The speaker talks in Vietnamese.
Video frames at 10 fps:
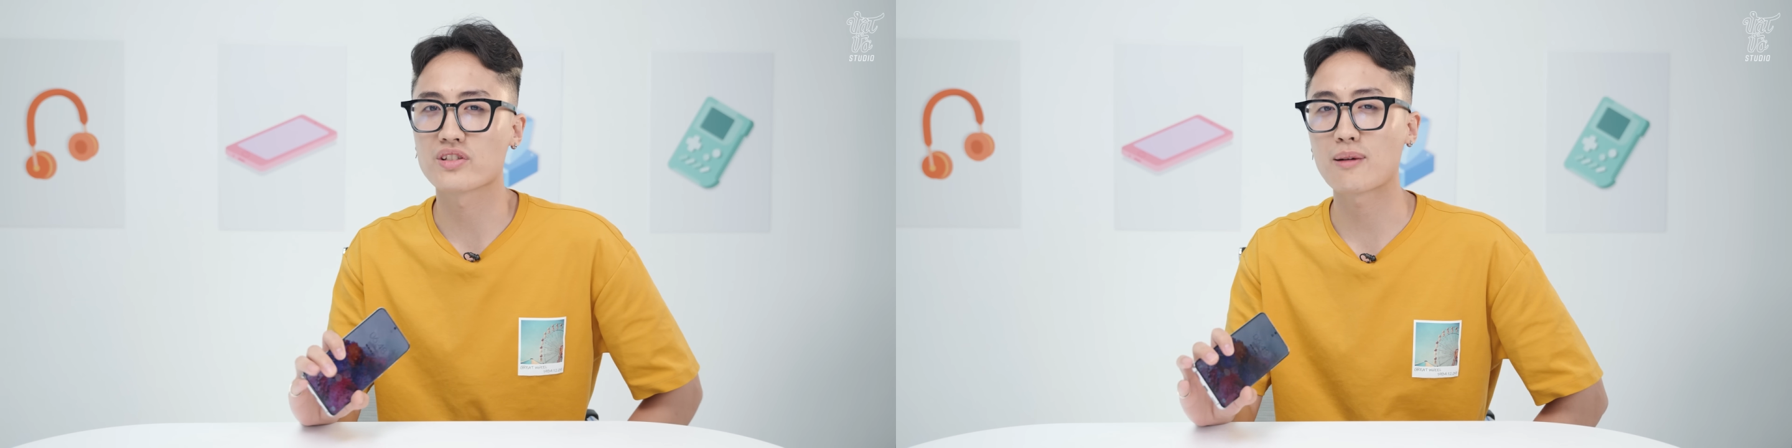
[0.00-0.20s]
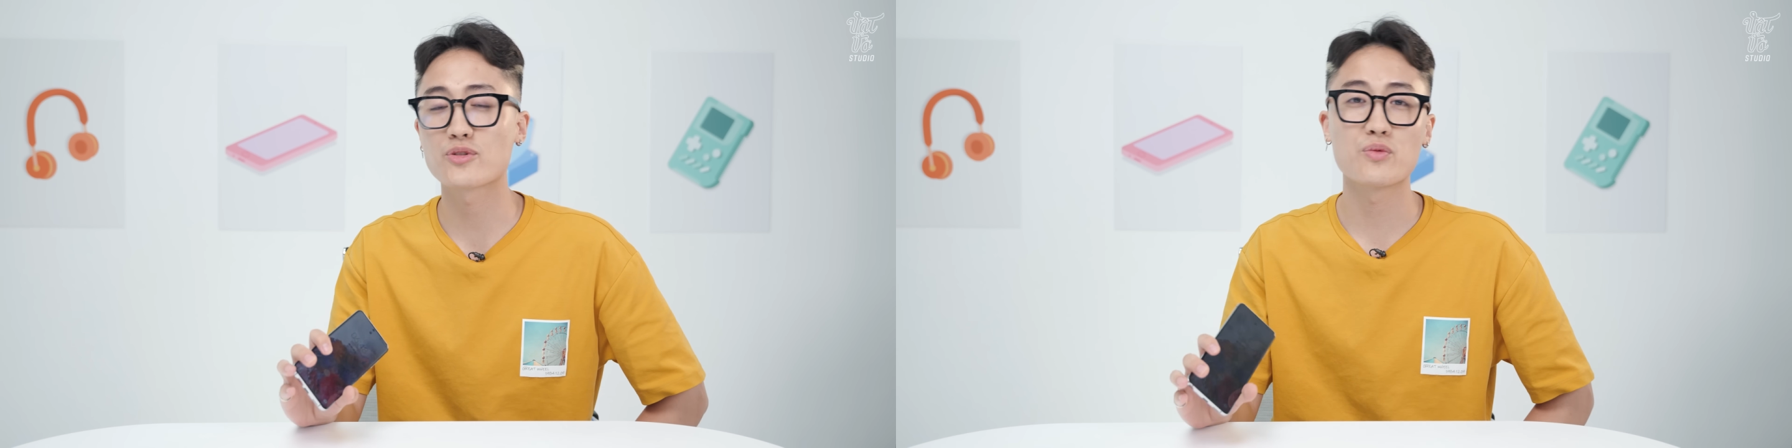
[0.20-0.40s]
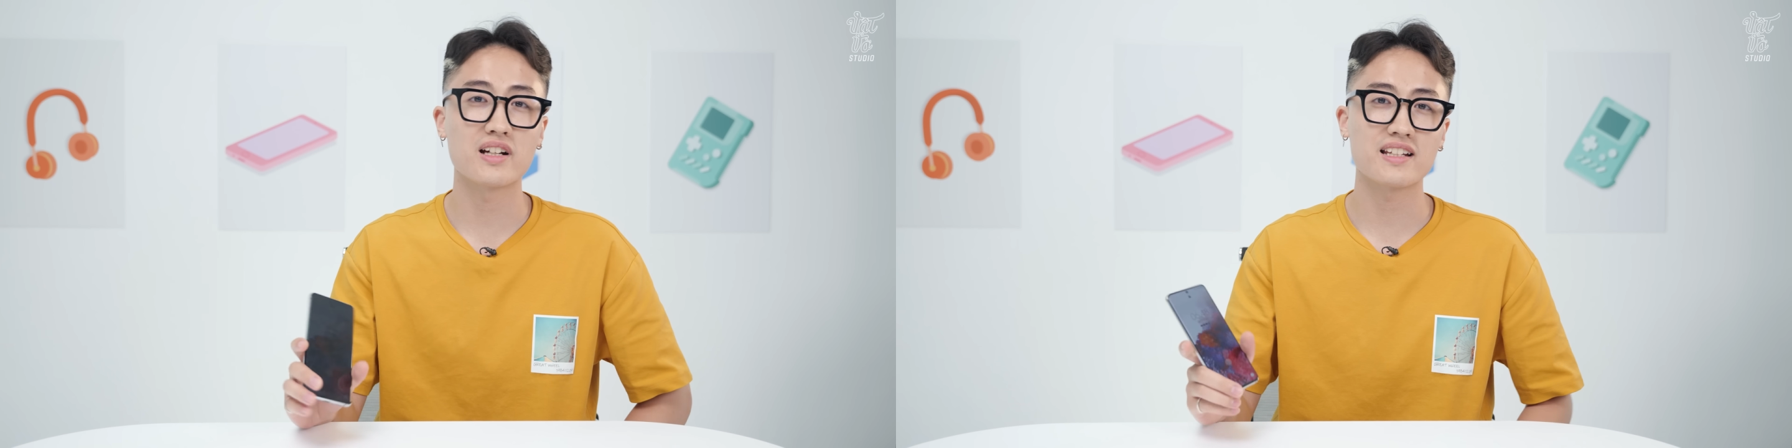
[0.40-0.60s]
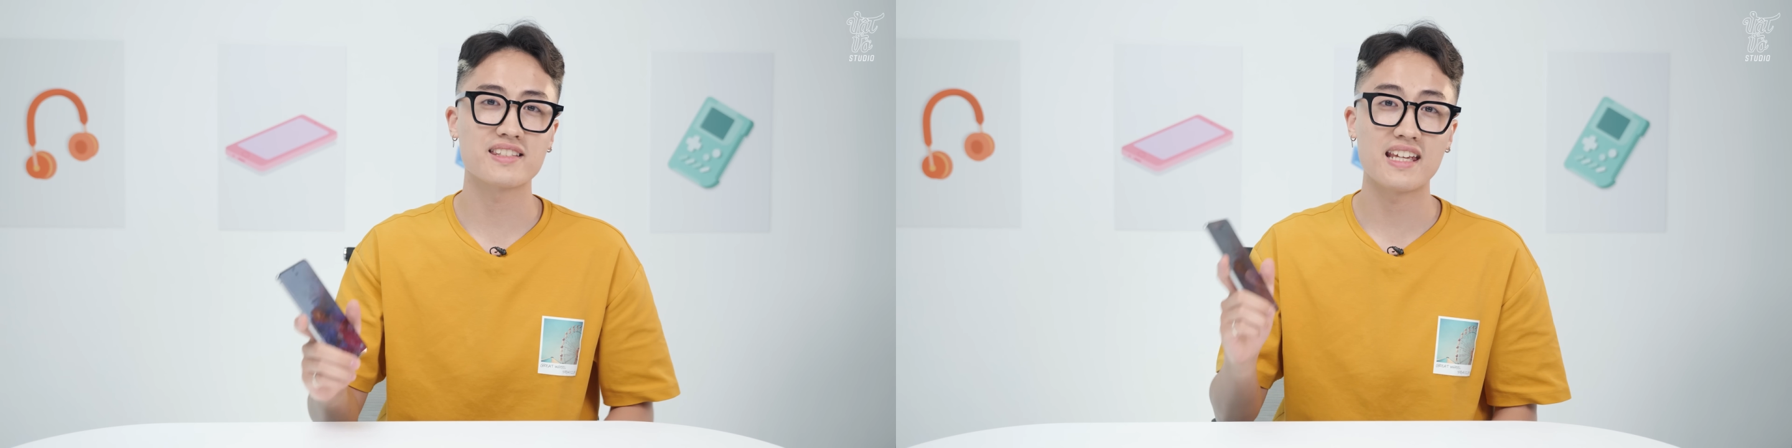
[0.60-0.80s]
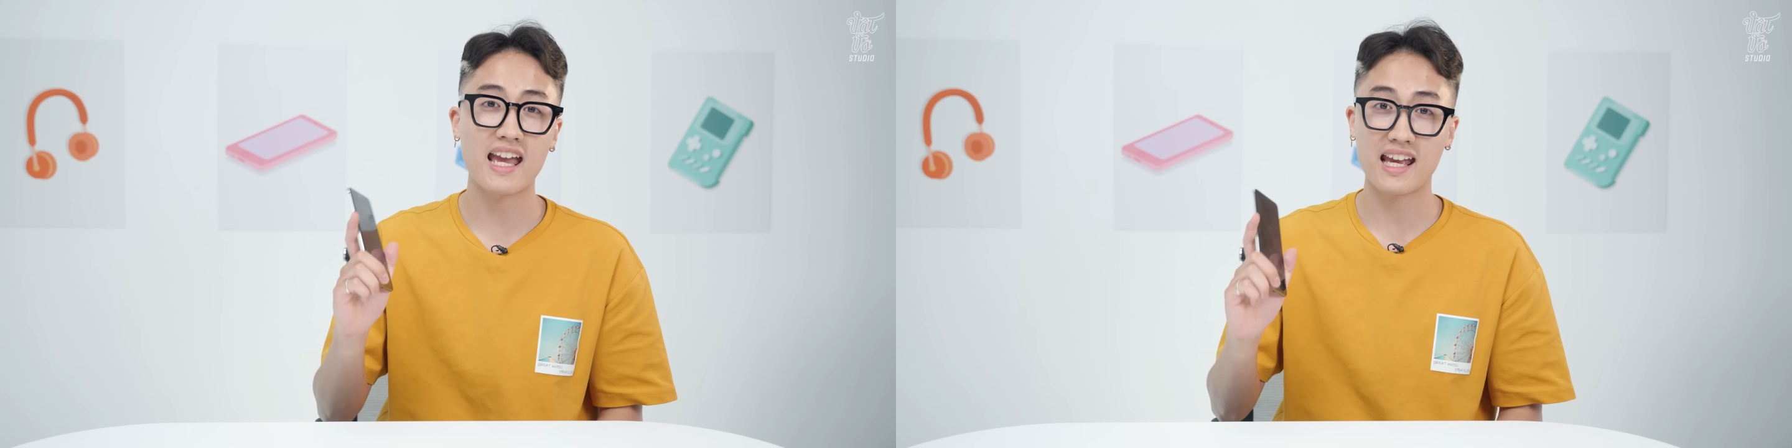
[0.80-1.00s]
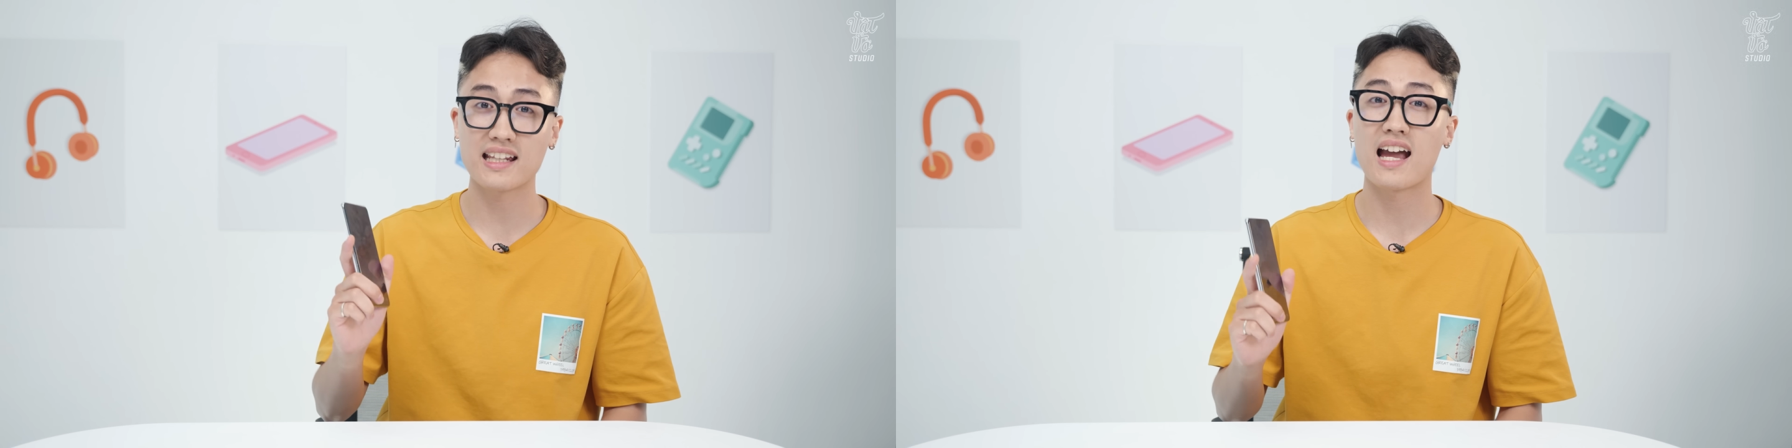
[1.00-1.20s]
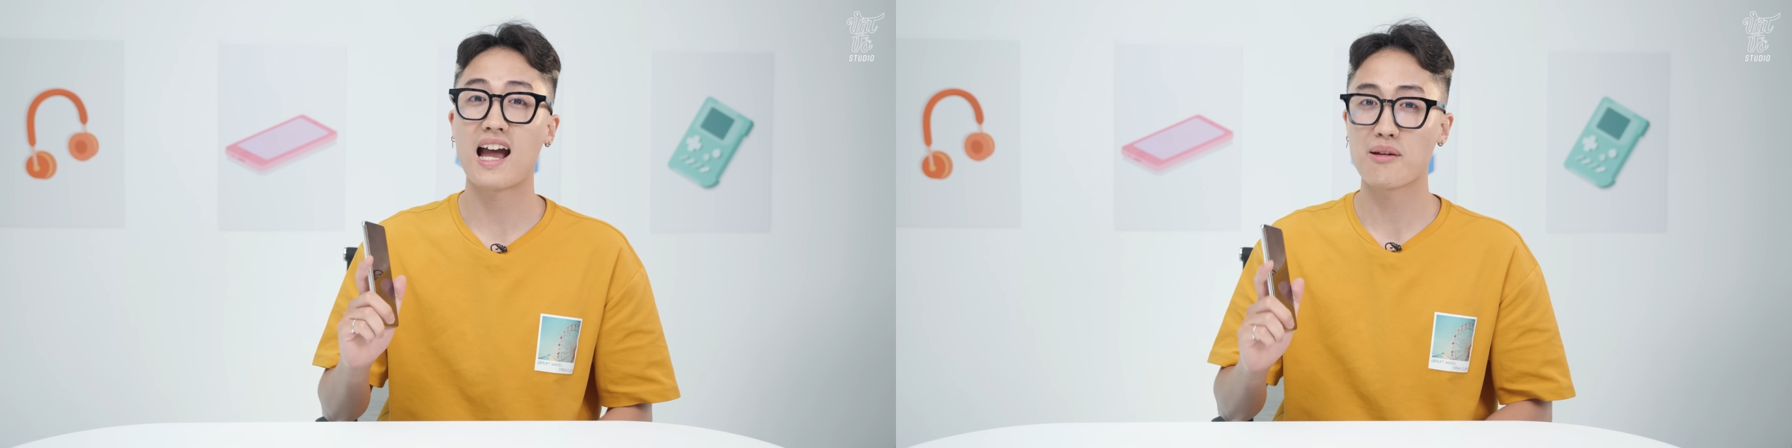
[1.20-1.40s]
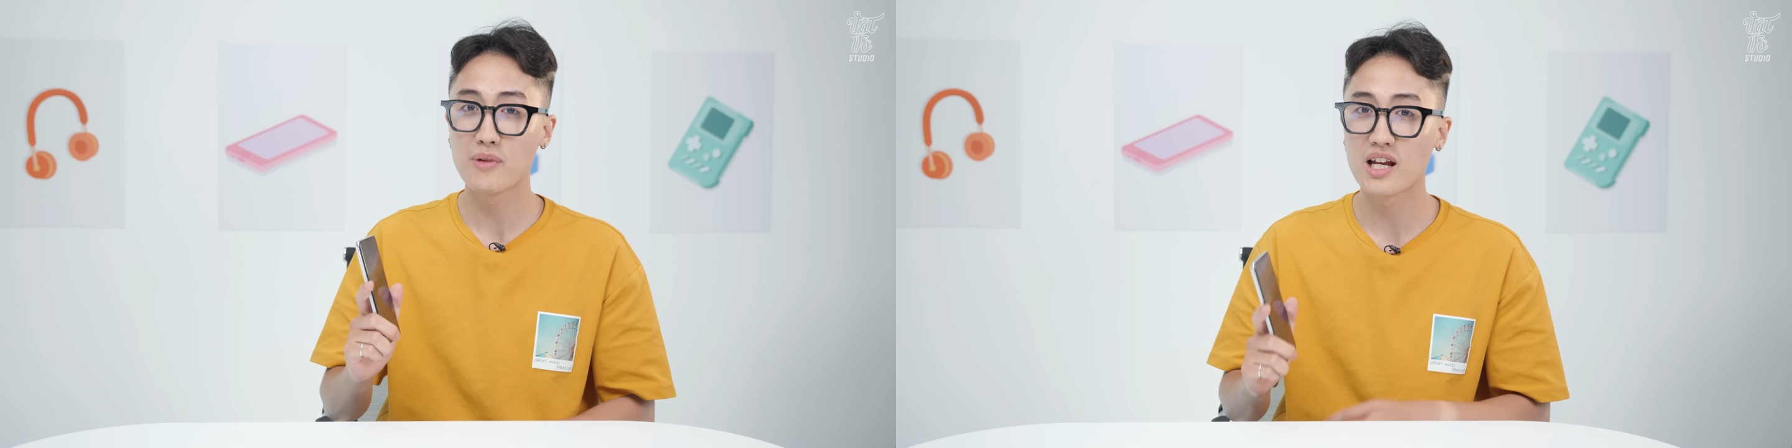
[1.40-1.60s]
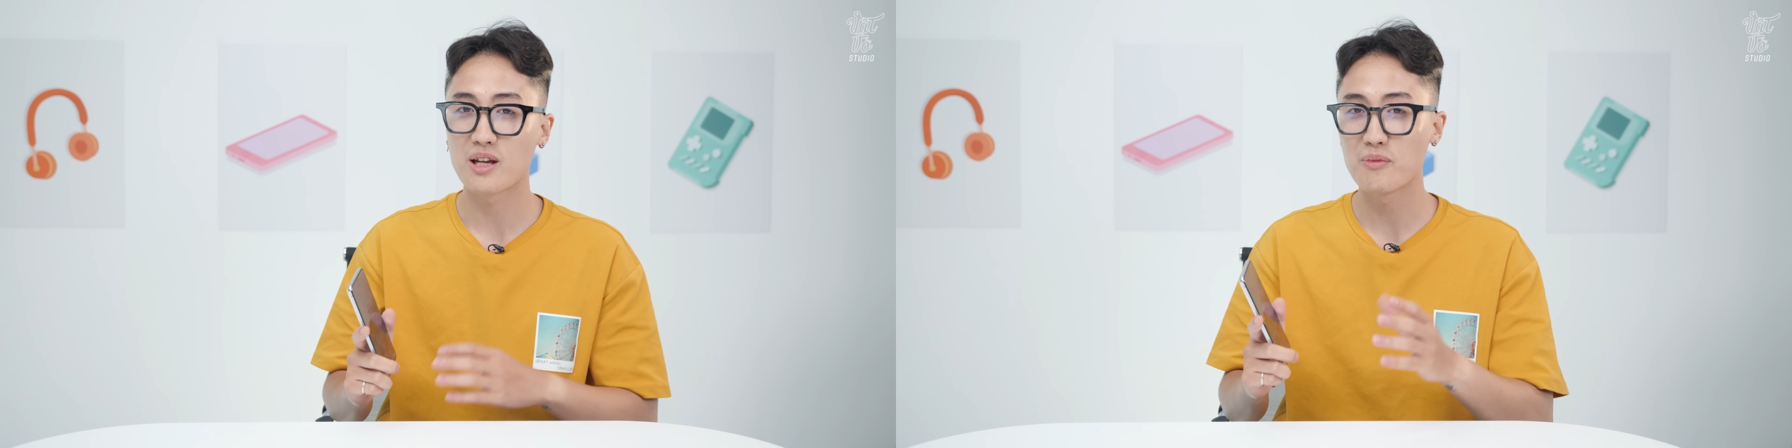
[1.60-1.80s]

Samsung Galaxy S20